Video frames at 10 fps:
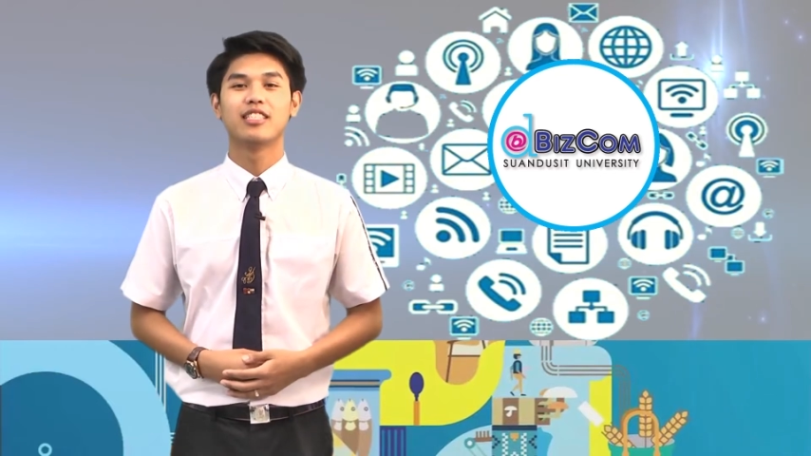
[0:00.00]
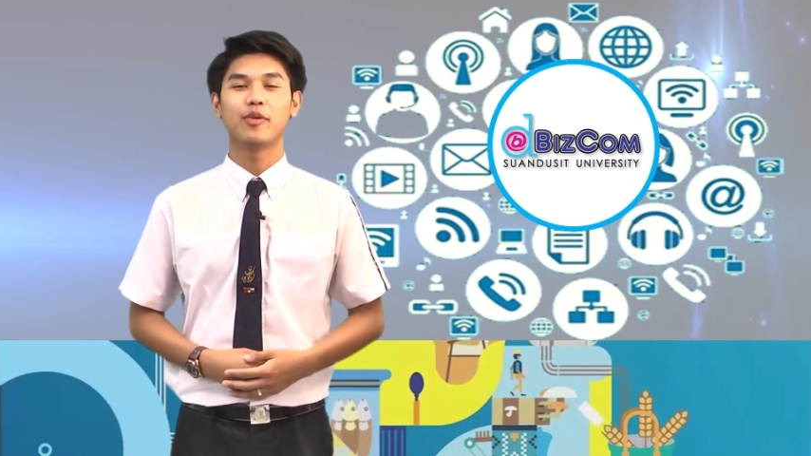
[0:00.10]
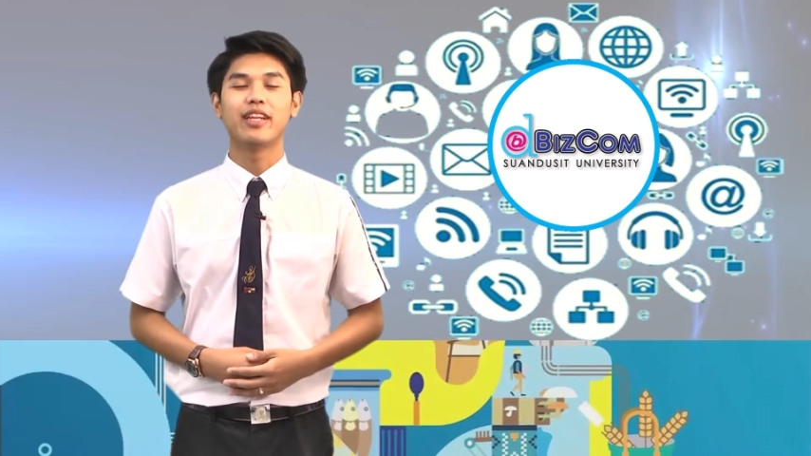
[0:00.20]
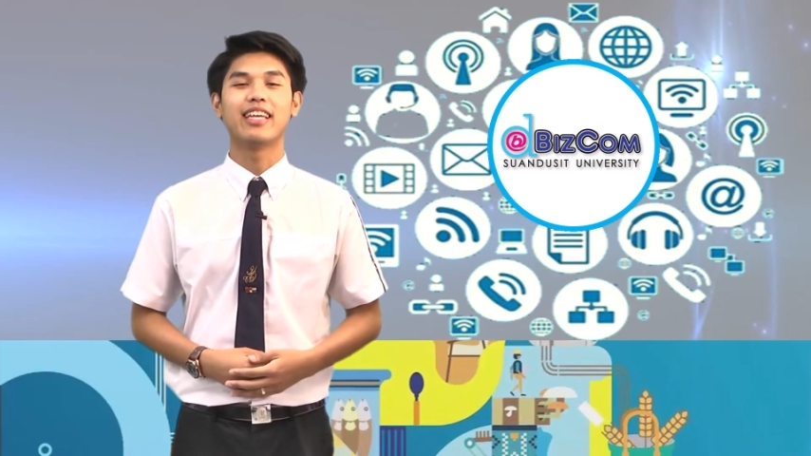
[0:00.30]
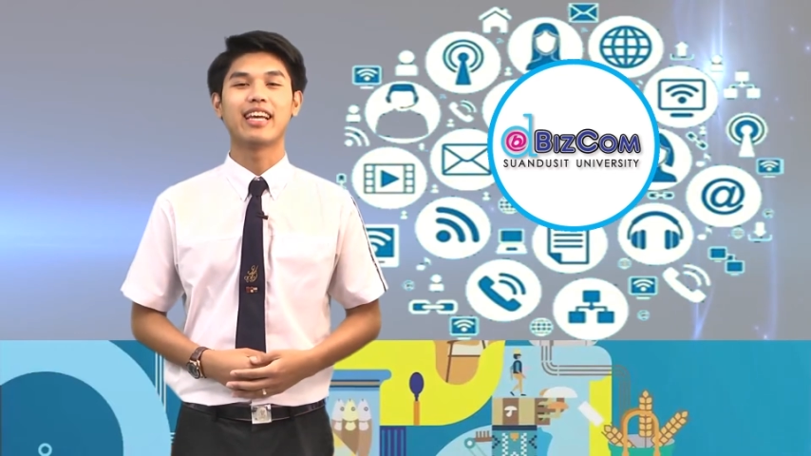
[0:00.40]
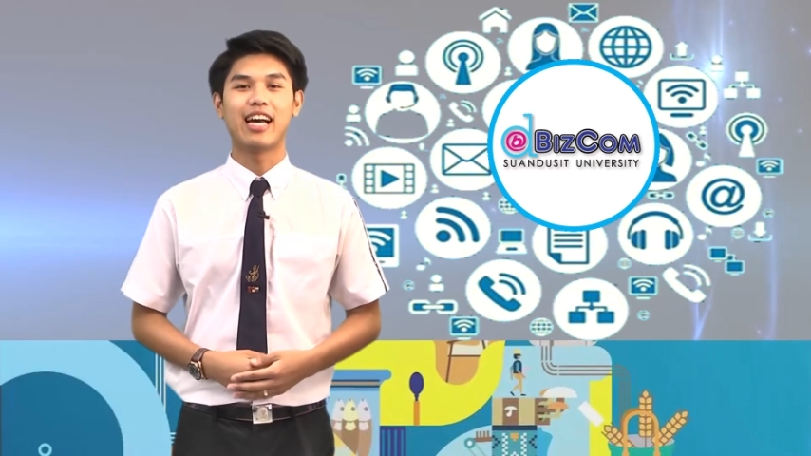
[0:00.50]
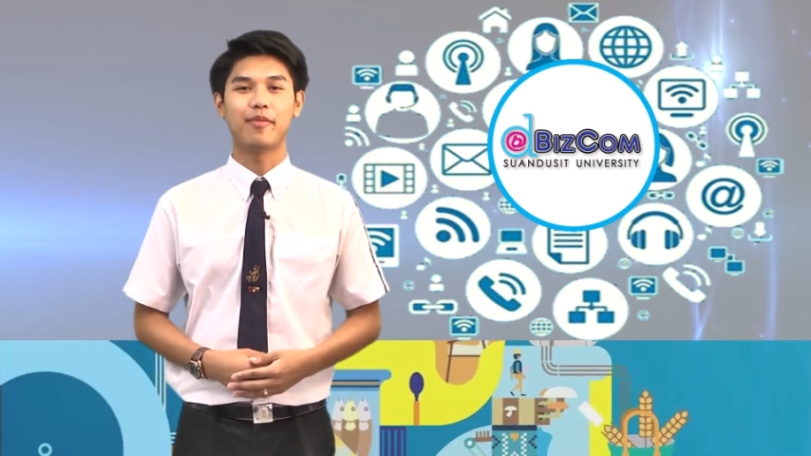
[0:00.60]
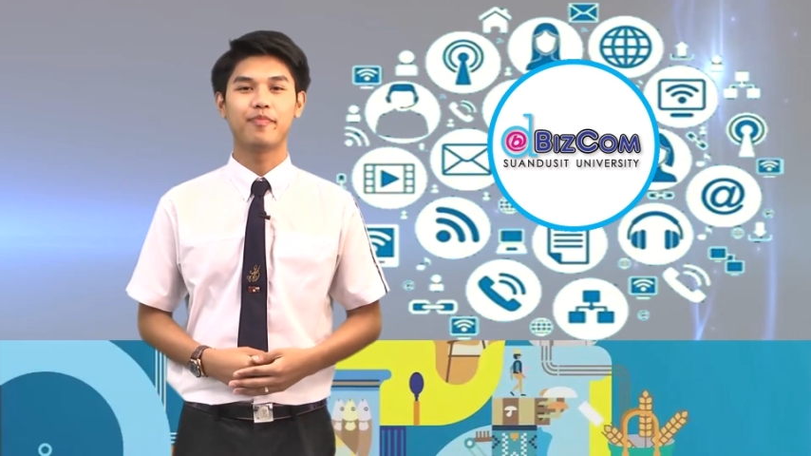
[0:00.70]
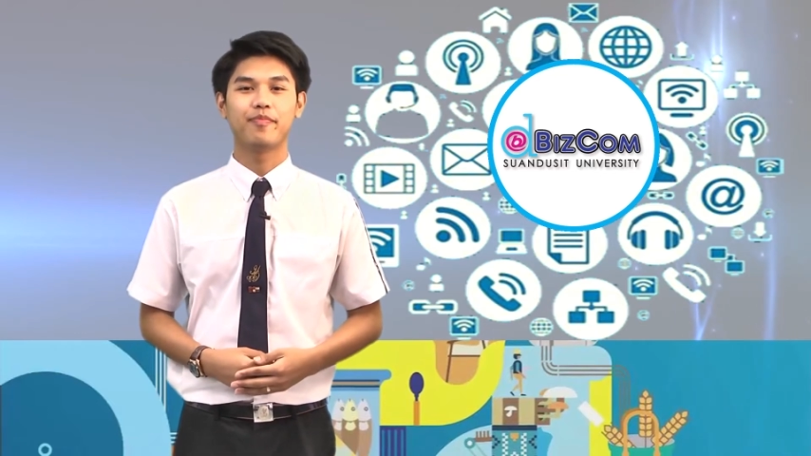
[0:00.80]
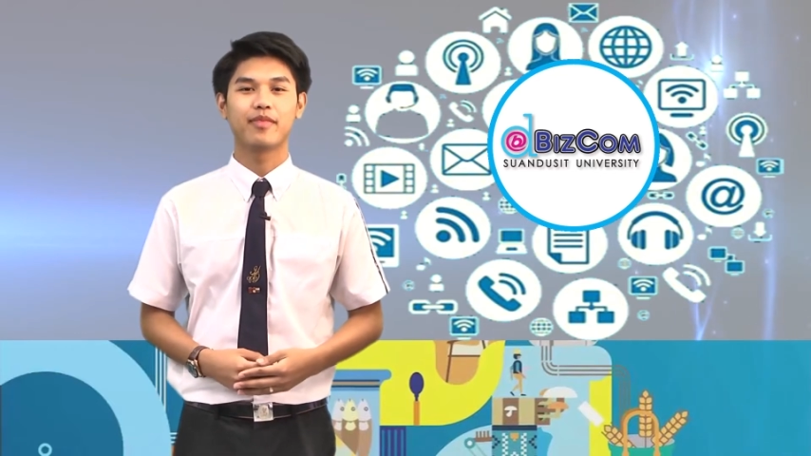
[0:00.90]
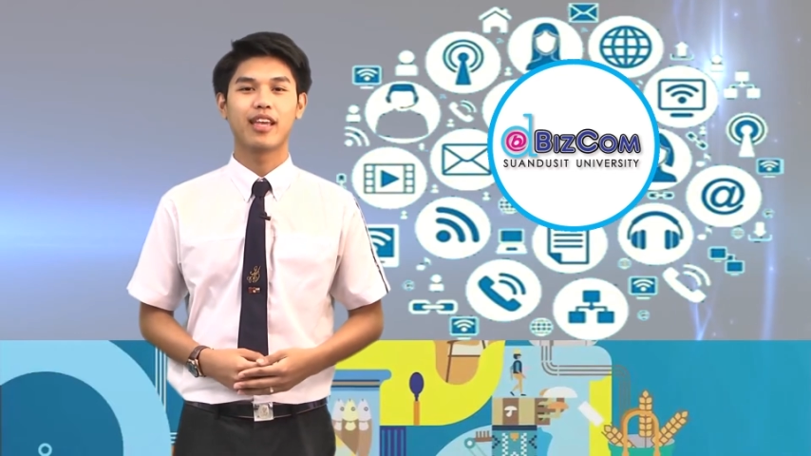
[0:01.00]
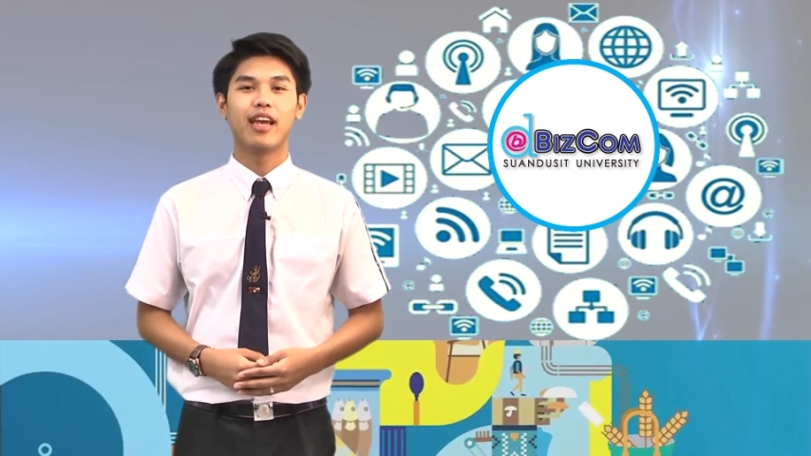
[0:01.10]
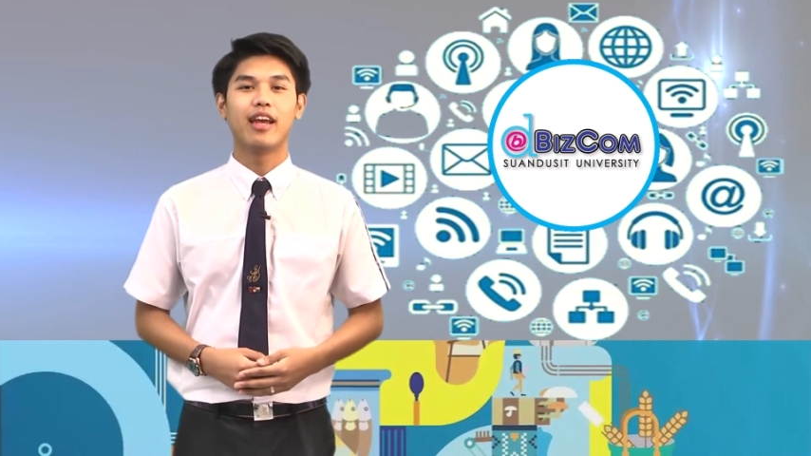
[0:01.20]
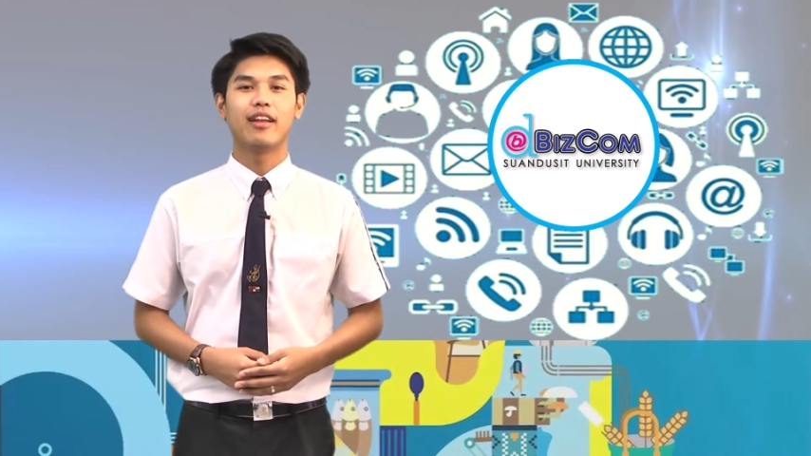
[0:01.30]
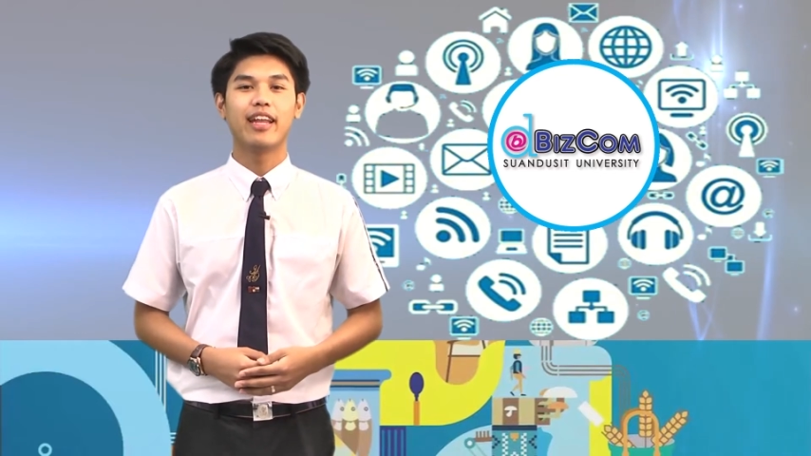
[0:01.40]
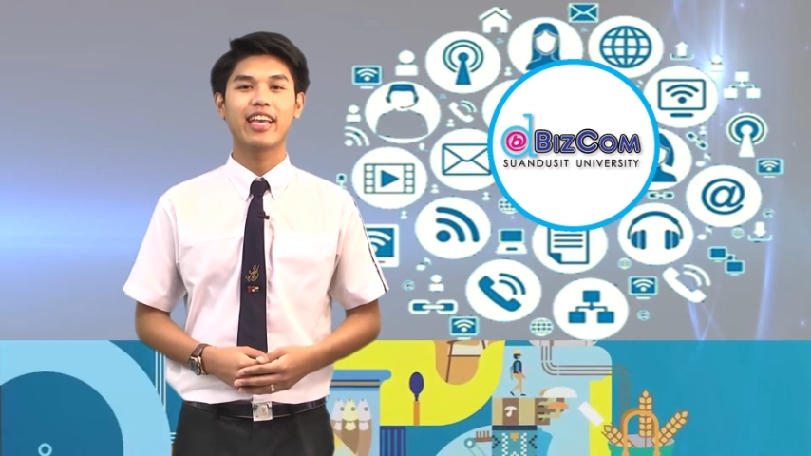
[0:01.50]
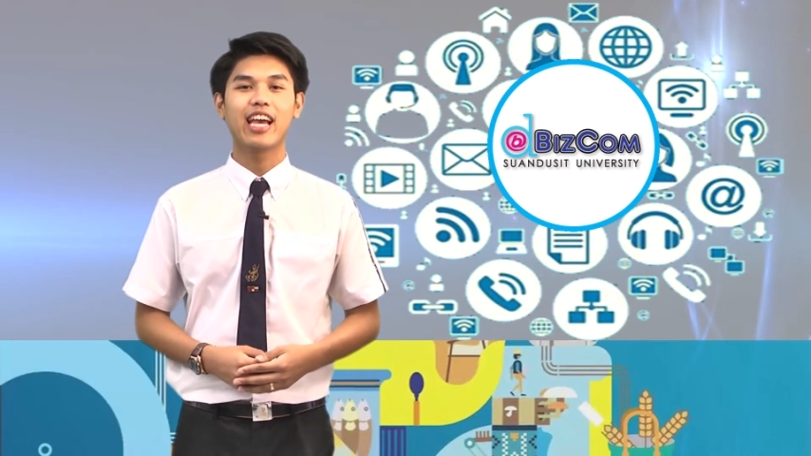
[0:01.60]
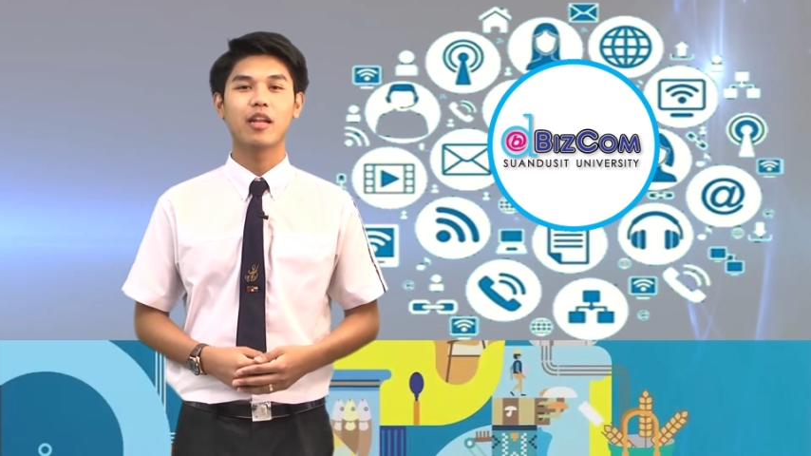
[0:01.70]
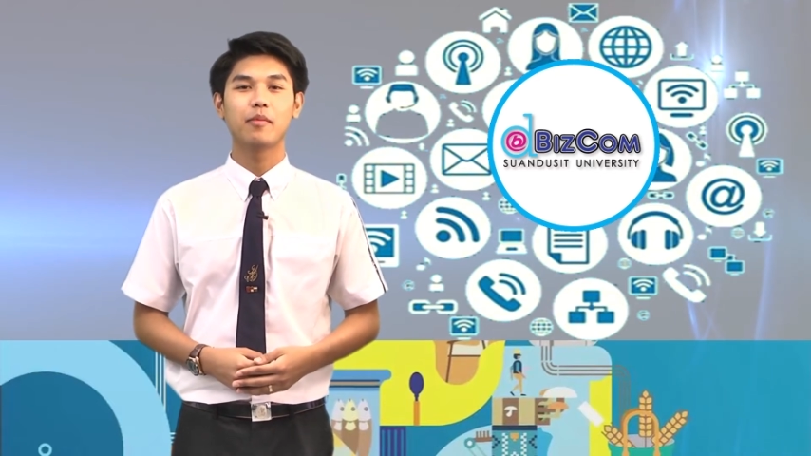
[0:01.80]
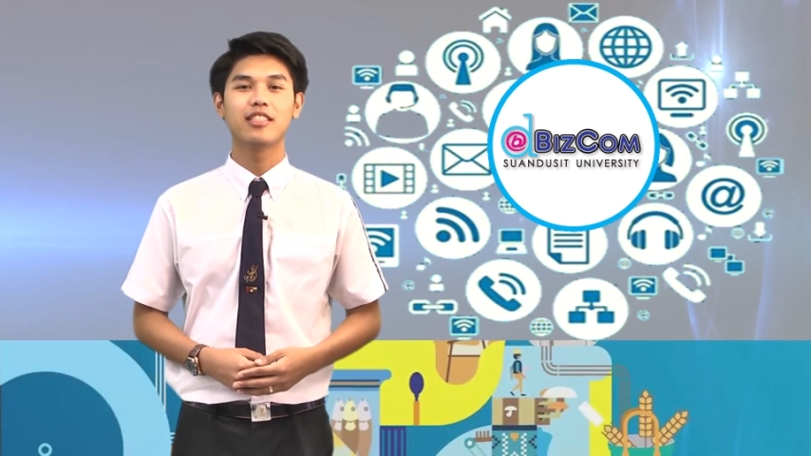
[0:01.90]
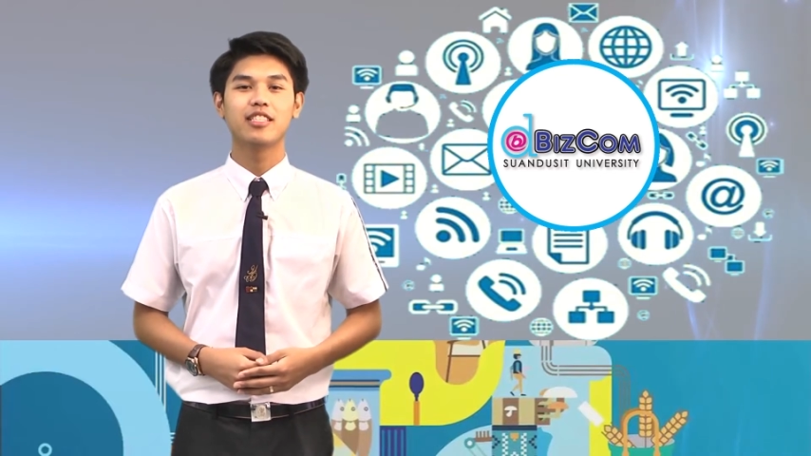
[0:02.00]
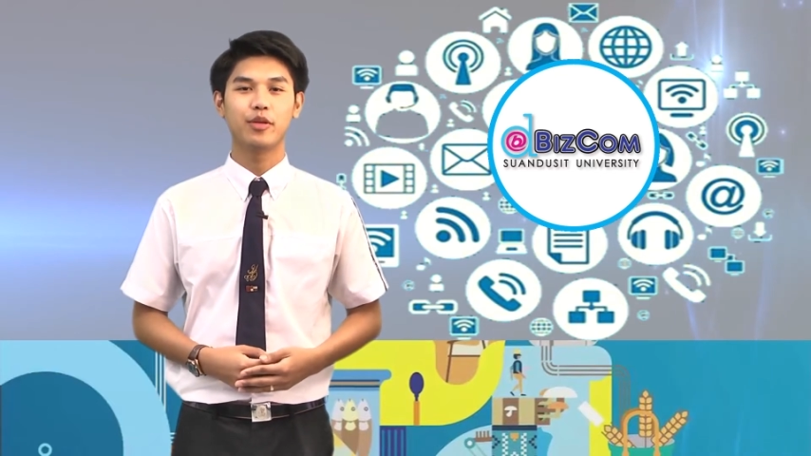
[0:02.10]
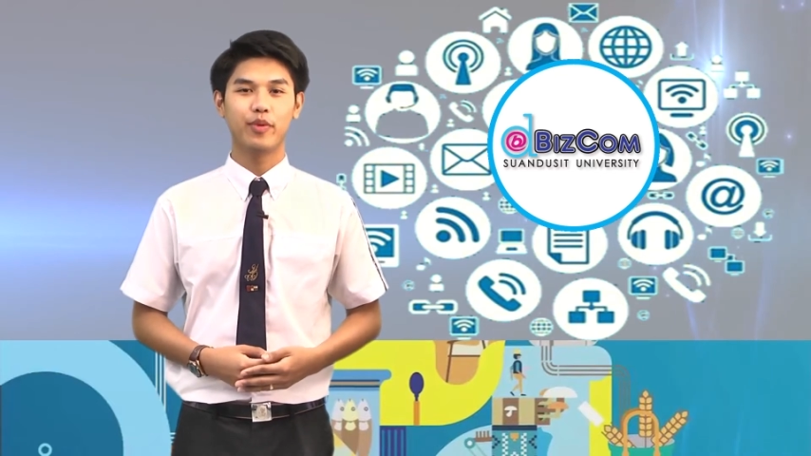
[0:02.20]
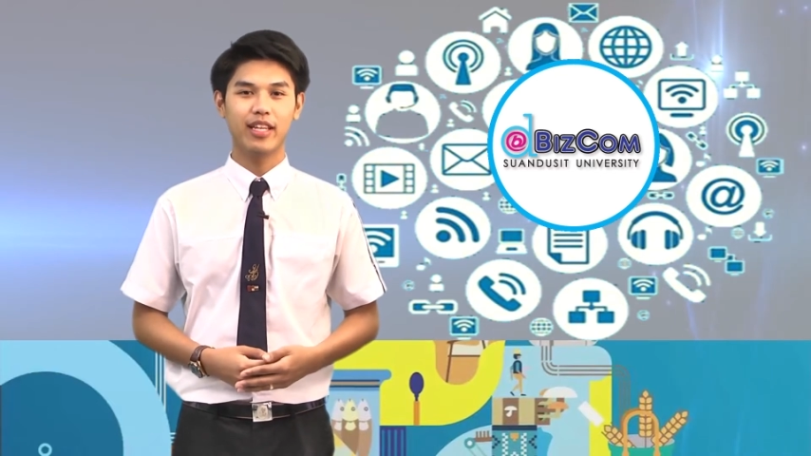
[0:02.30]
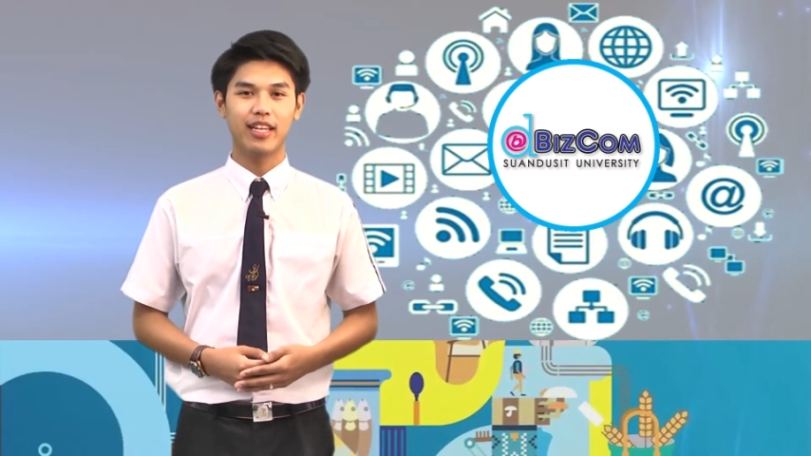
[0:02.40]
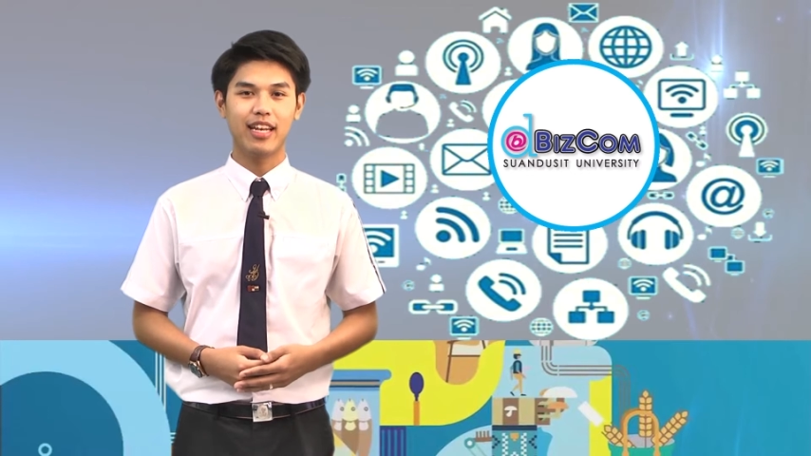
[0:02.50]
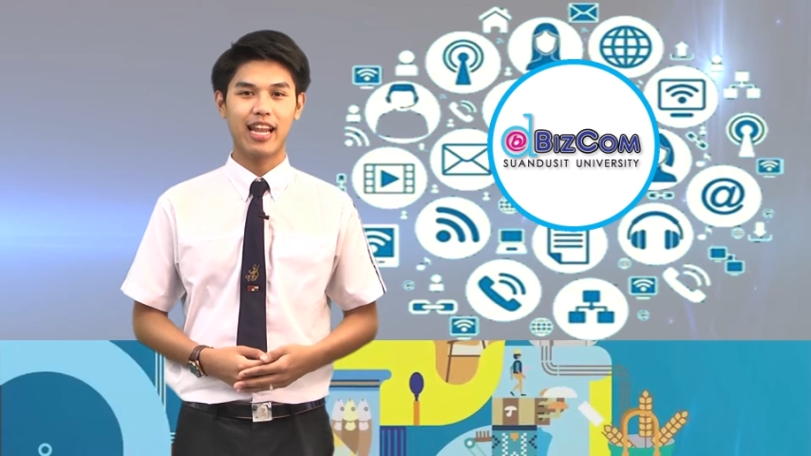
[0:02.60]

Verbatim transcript: สวัสดีครับ ในการดำเนินชีวิต